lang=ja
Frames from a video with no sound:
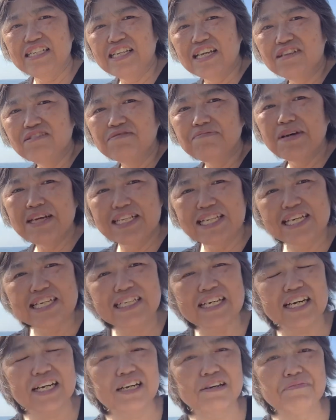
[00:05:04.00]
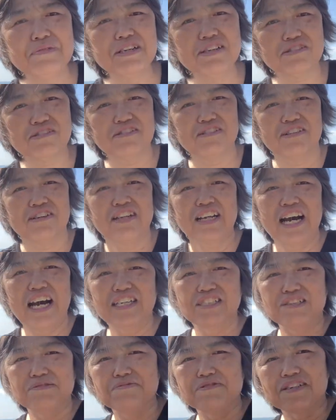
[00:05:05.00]
手の目線から見ると、あ、
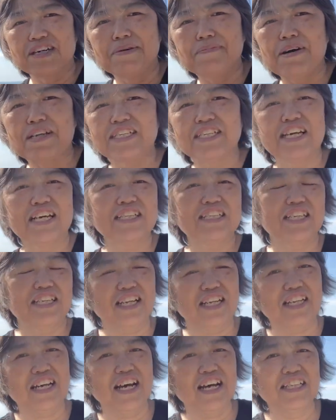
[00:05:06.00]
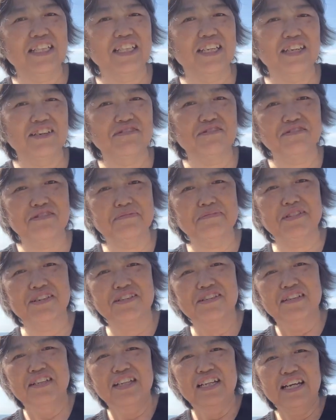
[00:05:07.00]
自分が間違ってたなっていうことも
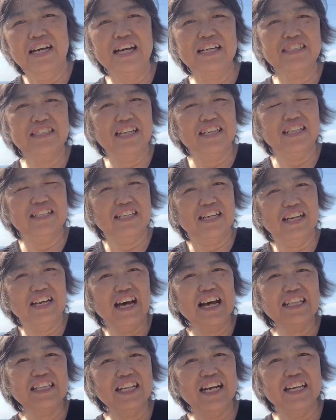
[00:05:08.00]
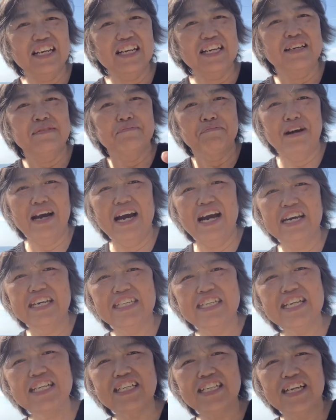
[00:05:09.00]
あった、あったり、まあ相
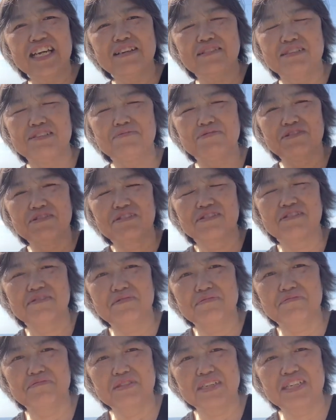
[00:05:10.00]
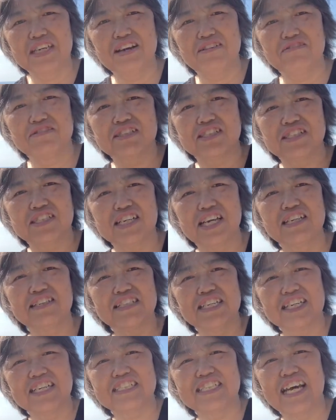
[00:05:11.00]
手にね、自分の意見を押し付けるん
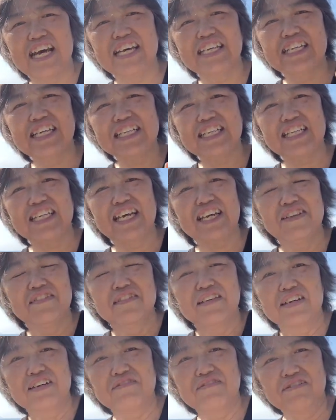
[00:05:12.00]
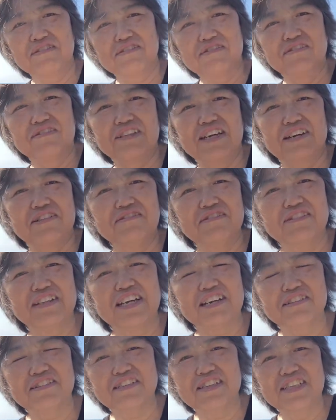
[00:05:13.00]
じゃなくて、相手にね、こう、こうだよ、こうだ
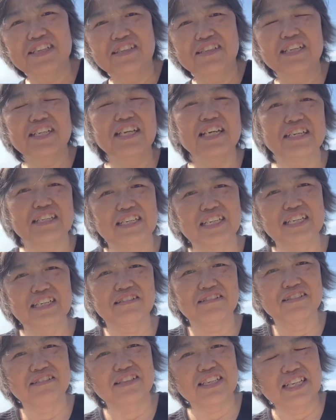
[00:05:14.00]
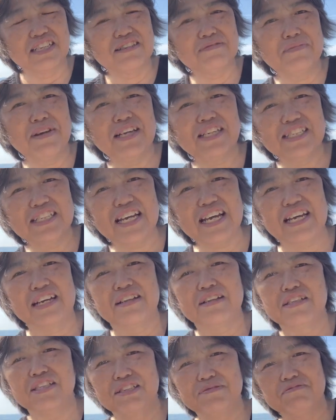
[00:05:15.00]
よって言ってね、いろいろ説明して、
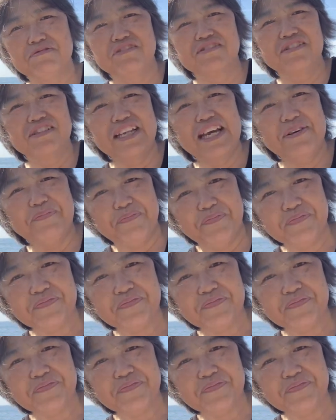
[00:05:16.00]
自分のね、